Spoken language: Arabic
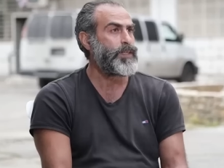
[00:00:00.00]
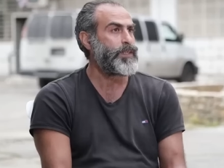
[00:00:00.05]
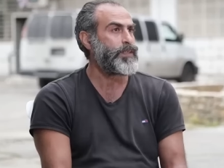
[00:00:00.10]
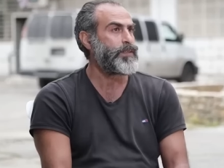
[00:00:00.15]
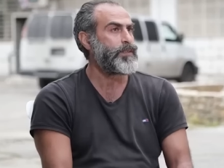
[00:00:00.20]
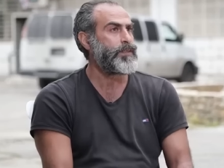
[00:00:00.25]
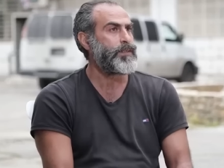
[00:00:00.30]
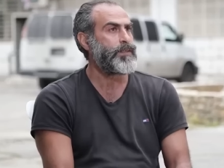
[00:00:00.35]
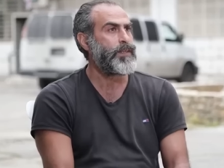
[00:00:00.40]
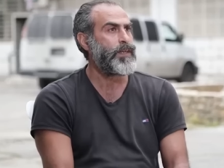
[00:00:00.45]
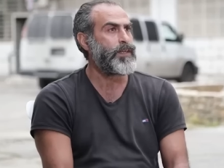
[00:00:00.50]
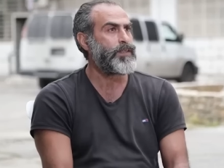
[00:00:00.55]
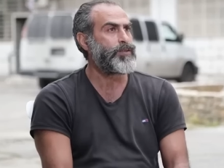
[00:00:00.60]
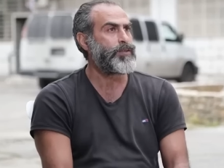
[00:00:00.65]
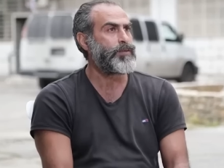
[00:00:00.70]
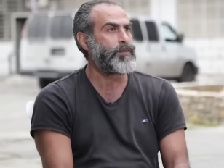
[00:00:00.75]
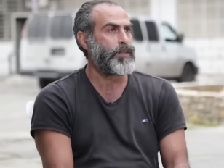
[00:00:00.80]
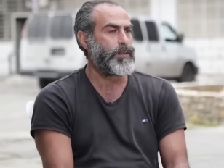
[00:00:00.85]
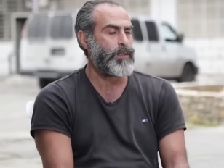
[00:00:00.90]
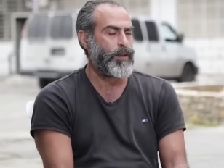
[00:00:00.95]
ادمين
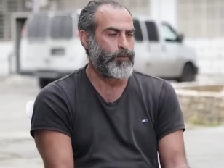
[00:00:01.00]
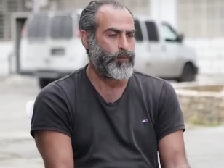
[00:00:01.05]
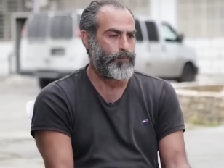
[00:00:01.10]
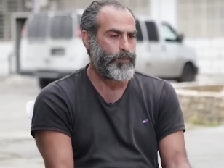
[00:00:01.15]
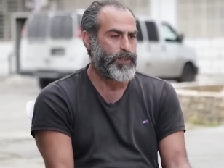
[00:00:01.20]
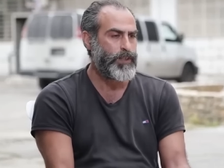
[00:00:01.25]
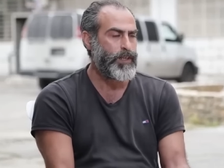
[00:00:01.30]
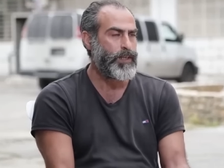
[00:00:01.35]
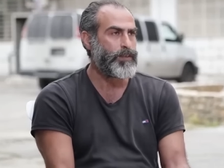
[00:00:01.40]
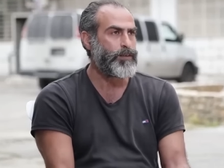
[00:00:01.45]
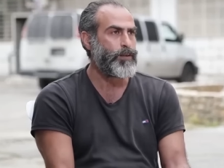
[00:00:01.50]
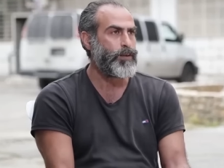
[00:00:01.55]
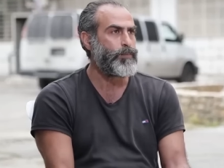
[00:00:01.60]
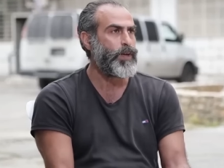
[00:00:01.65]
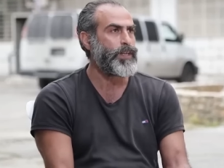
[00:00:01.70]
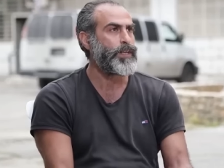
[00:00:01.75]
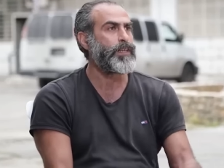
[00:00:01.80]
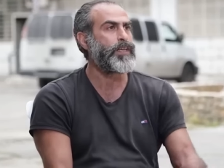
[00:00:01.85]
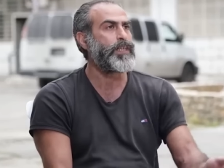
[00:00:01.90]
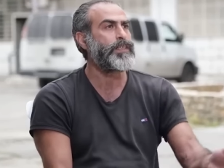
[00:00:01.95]
ليش لو بدي اقتل
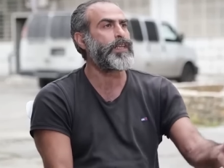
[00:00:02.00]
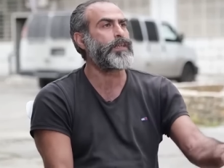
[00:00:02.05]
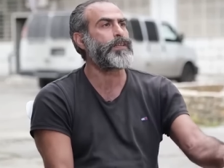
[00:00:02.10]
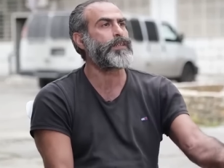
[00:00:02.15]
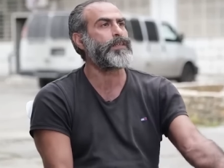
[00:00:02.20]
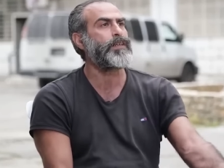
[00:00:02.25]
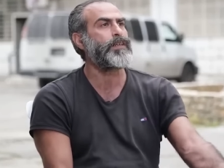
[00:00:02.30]
بني كنت